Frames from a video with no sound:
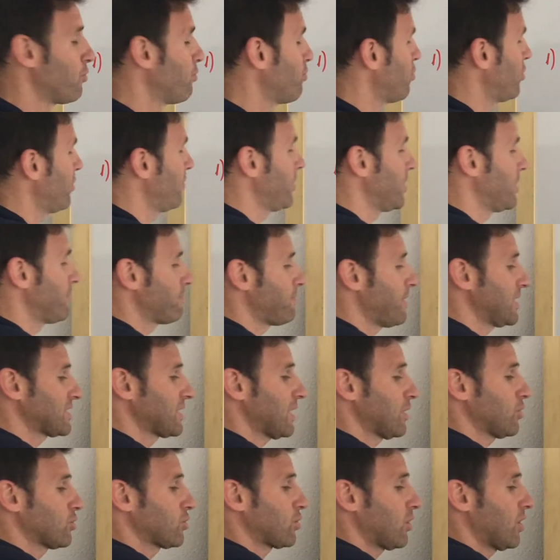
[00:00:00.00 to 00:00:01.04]
muy bien, pasa
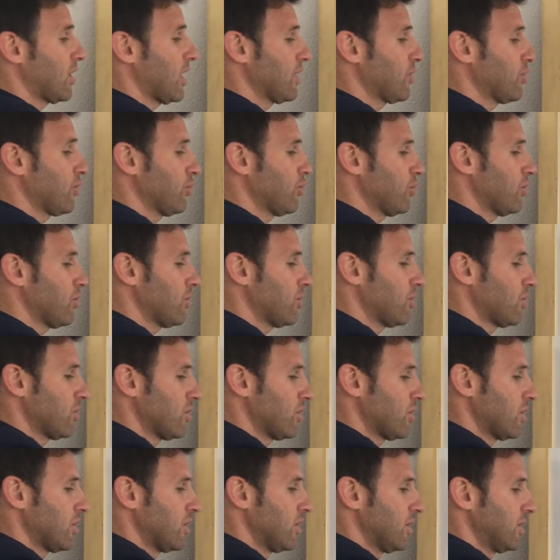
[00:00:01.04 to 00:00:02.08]
al otro lado,
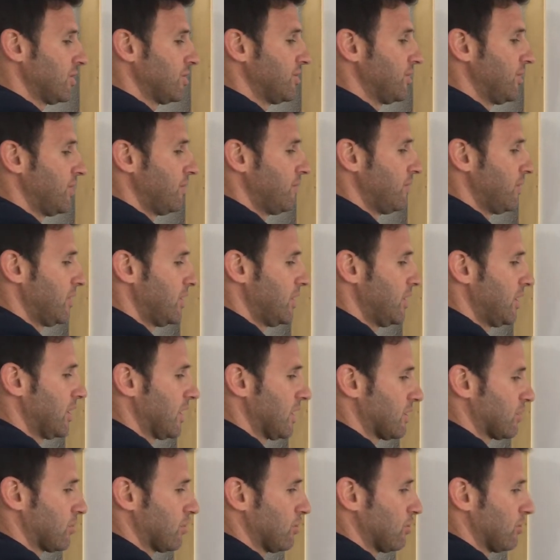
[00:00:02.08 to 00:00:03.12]

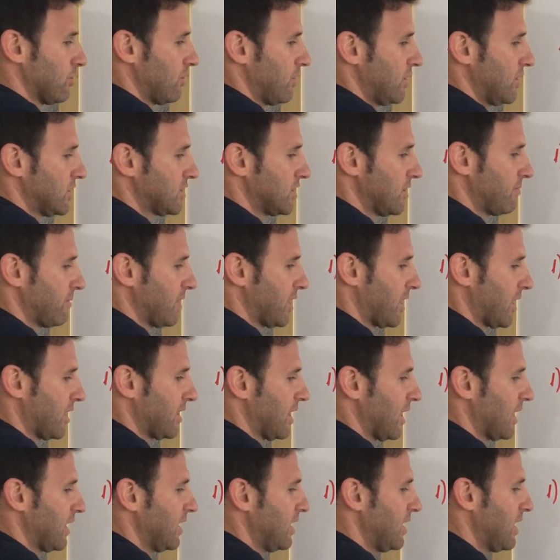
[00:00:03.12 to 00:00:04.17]
dividiendo y se me
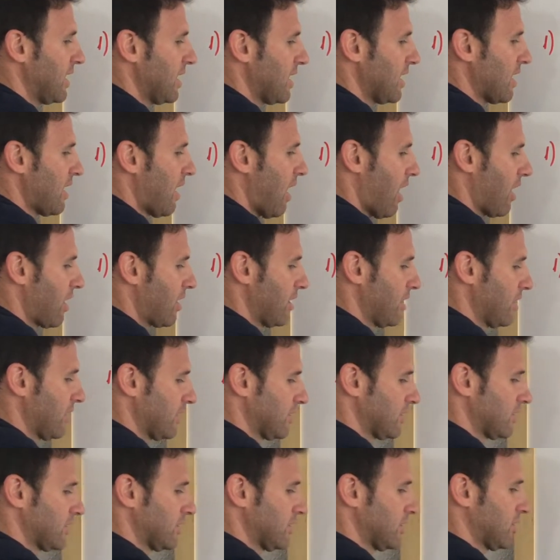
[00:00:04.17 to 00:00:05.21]
quedaría
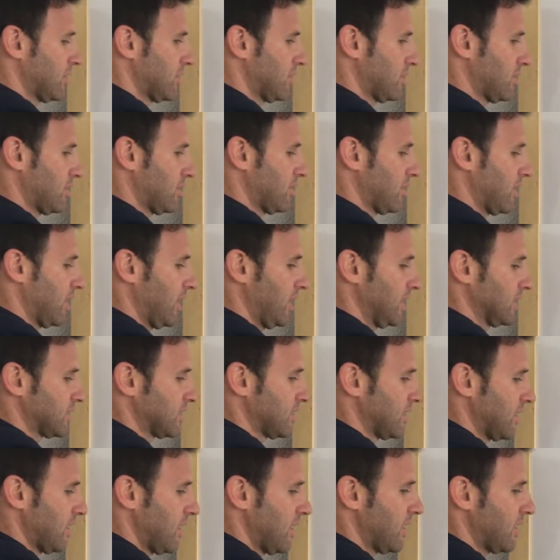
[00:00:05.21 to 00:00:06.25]
3,
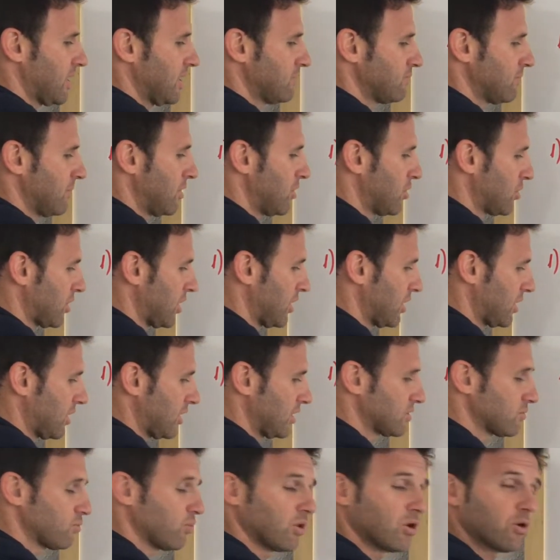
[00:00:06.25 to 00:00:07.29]
x menor que
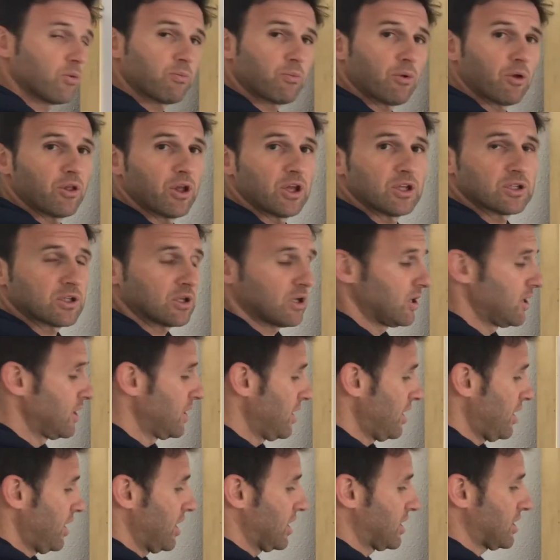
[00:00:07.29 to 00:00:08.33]
3. Bueno, podéis,
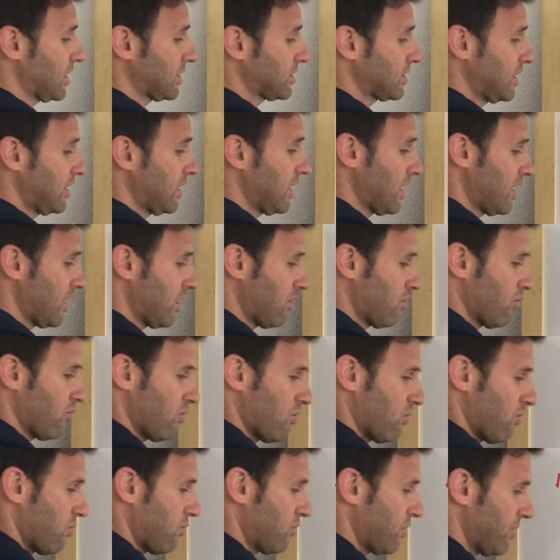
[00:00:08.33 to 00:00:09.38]
esta sería
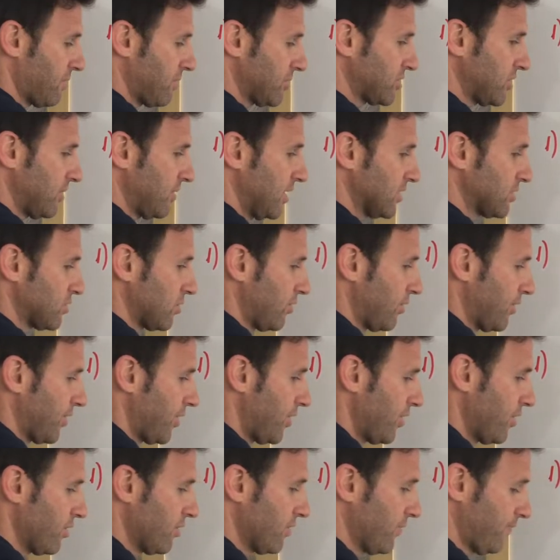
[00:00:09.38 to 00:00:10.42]
una posible
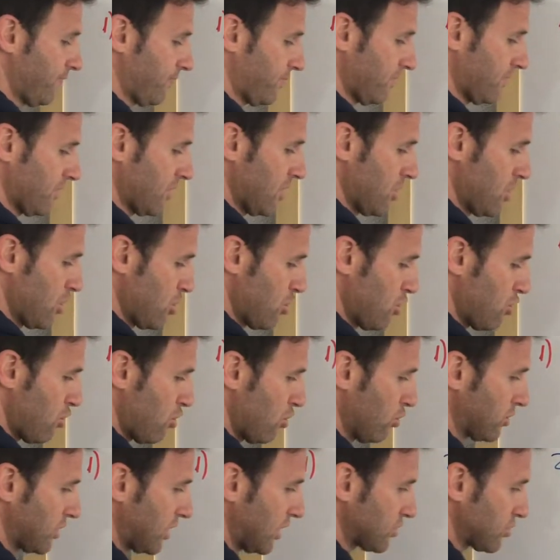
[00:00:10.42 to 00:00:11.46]
solución.
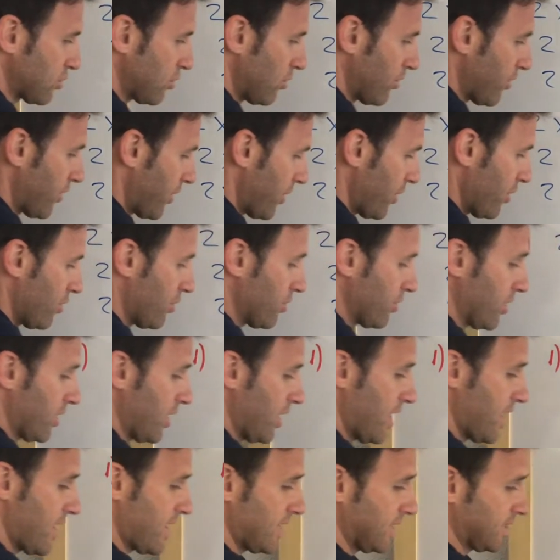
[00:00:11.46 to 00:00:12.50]
Otra solución
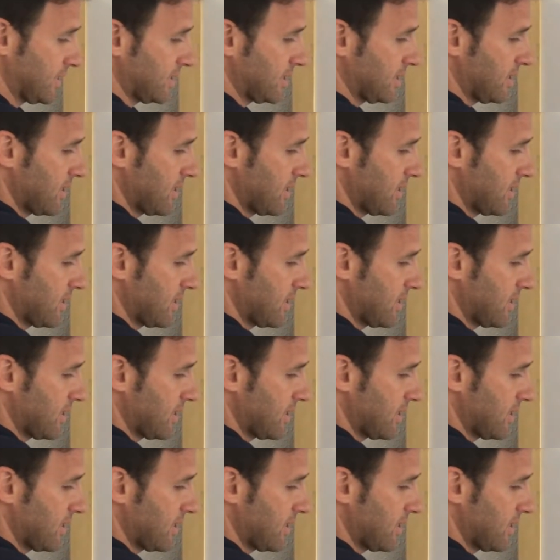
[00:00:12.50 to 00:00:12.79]
es